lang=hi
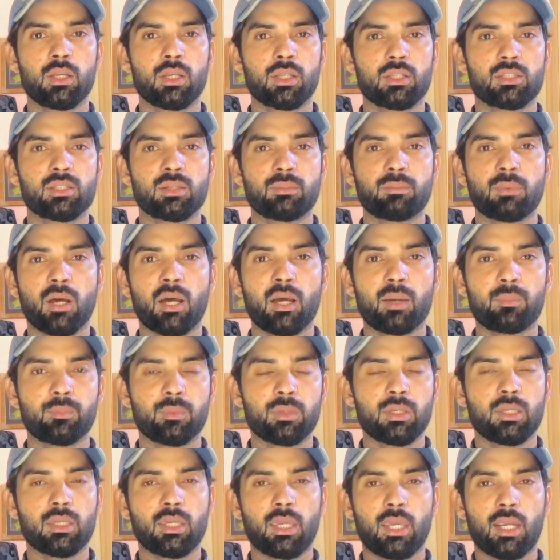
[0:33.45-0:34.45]
कि जब
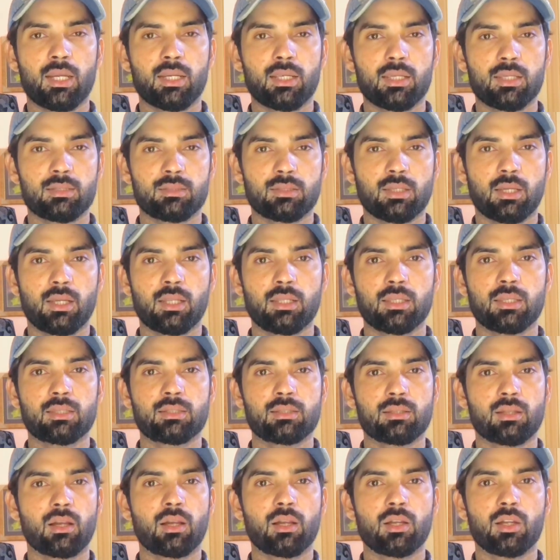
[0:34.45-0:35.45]
आपकी कैट के साथ
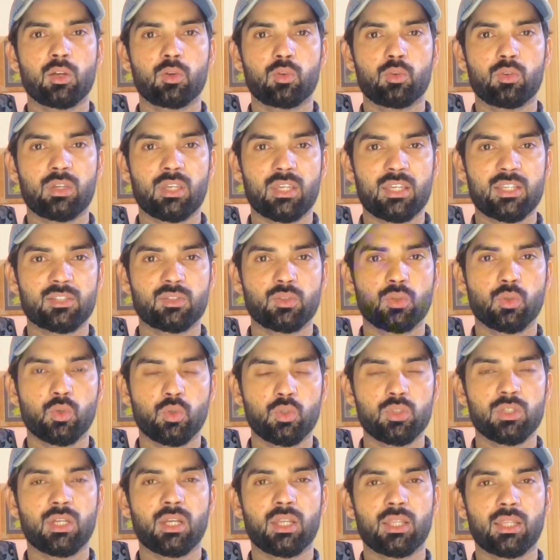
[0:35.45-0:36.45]
इस तरह का कोई केस
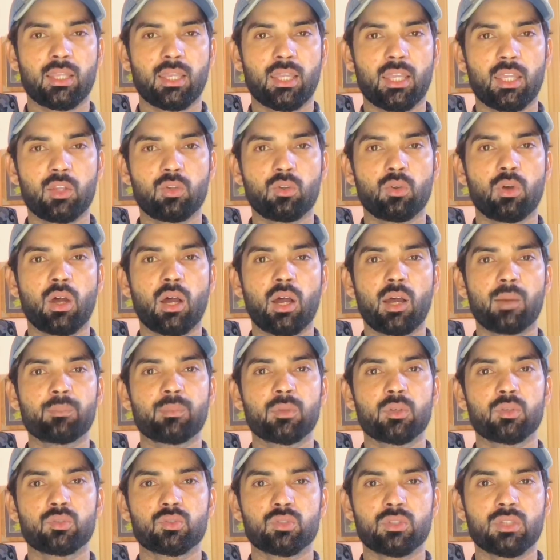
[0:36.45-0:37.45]
हो जाता है तो
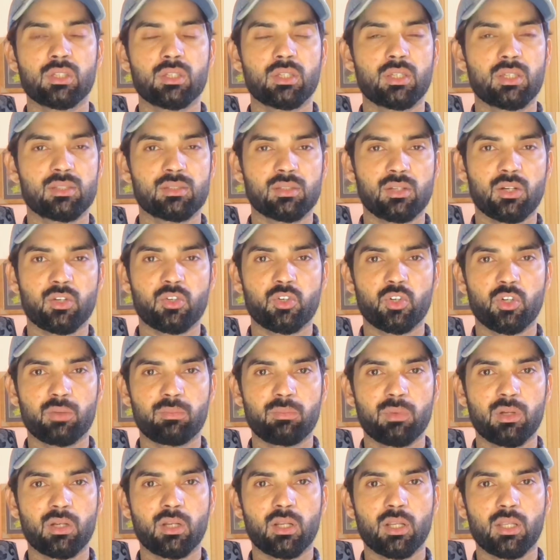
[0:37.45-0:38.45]
आपने उसकी किस तरह
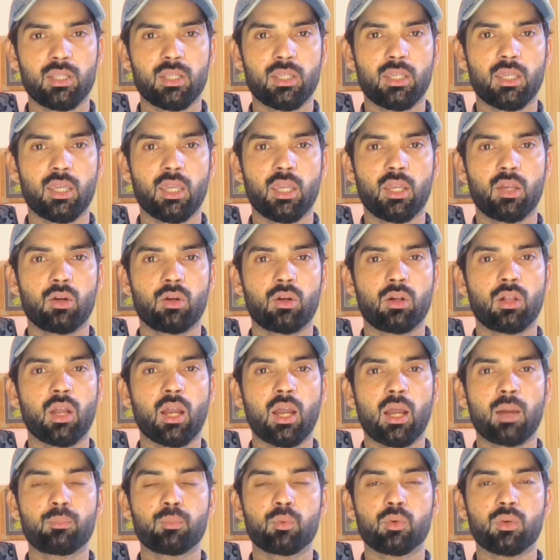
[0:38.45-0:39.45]
ट्रीटमेंट करनी है और
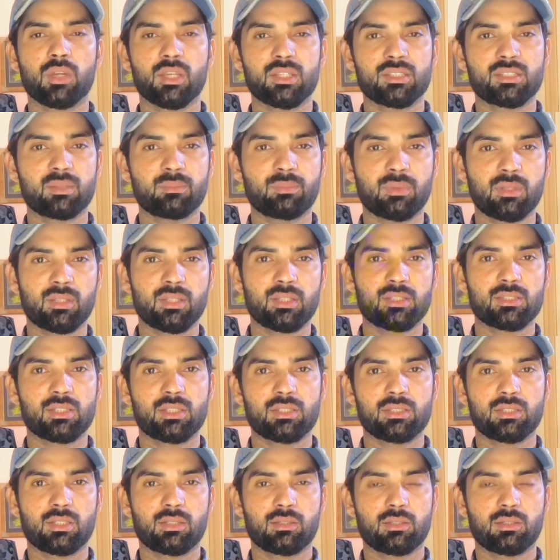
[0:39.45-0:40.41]
आपको कैसे पता चल